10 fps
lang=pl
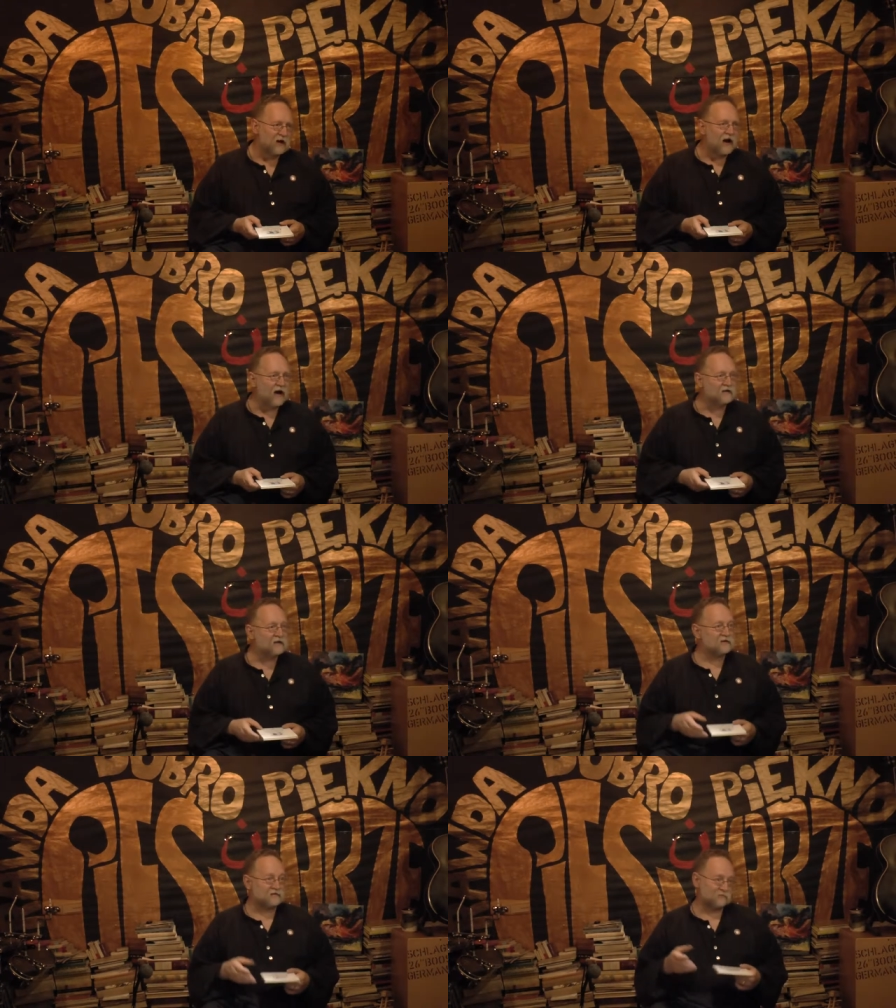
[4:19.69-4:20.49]
A
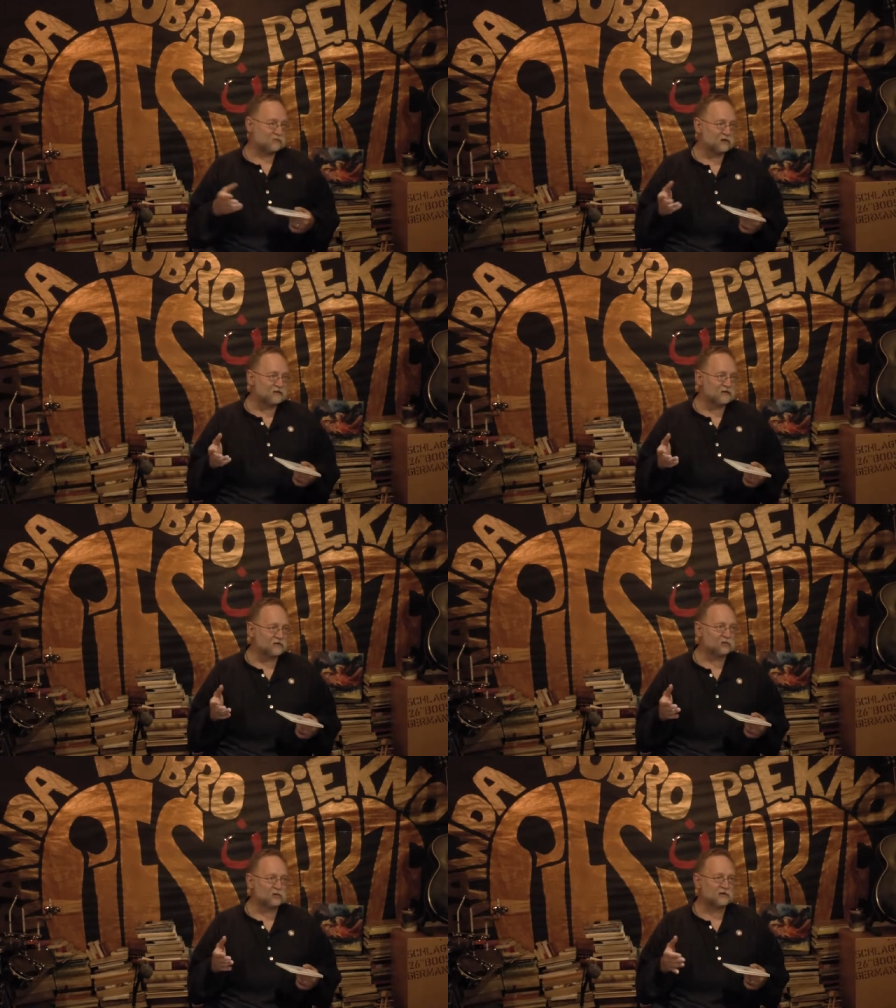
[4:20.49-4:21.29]
nie poeta,
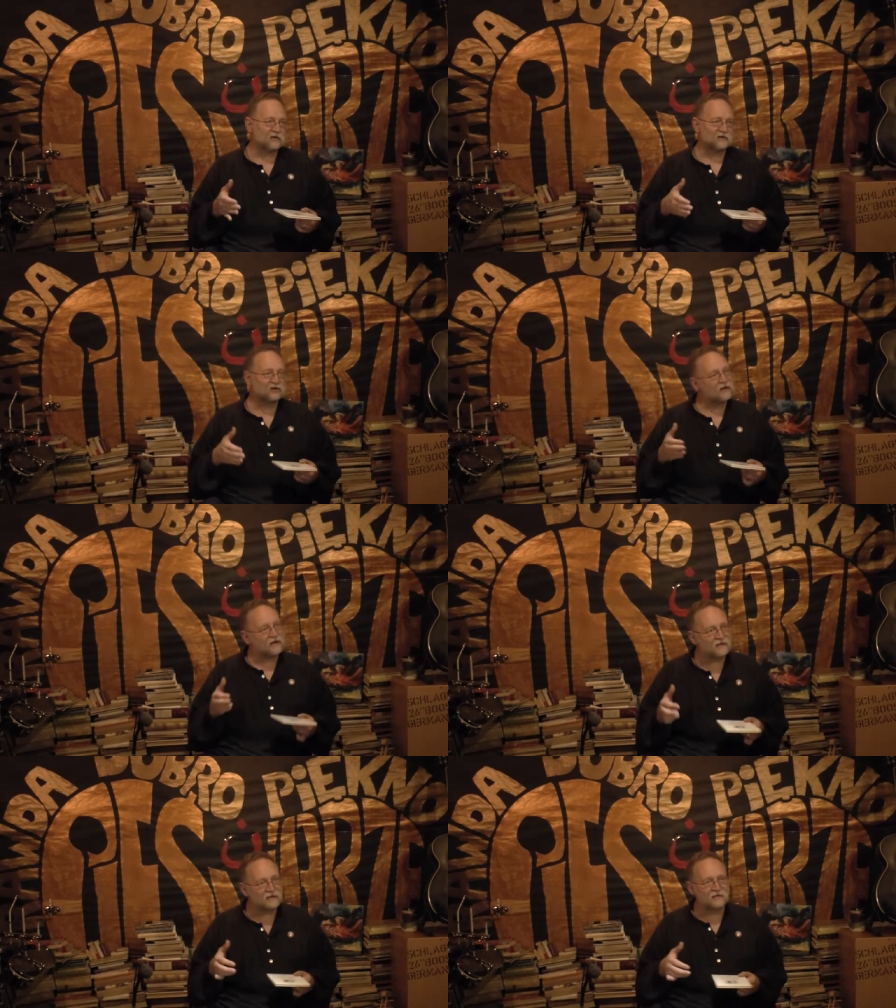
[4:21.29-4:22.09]
który jest
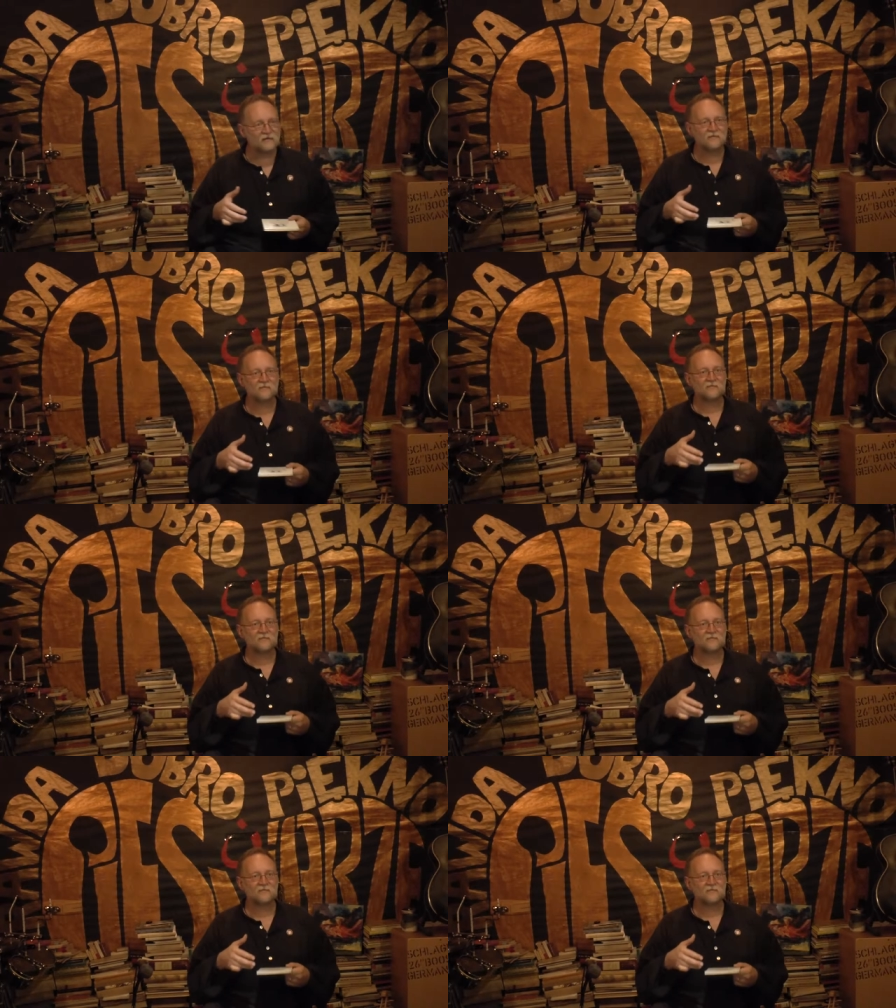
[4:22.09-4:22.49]
szlachetny,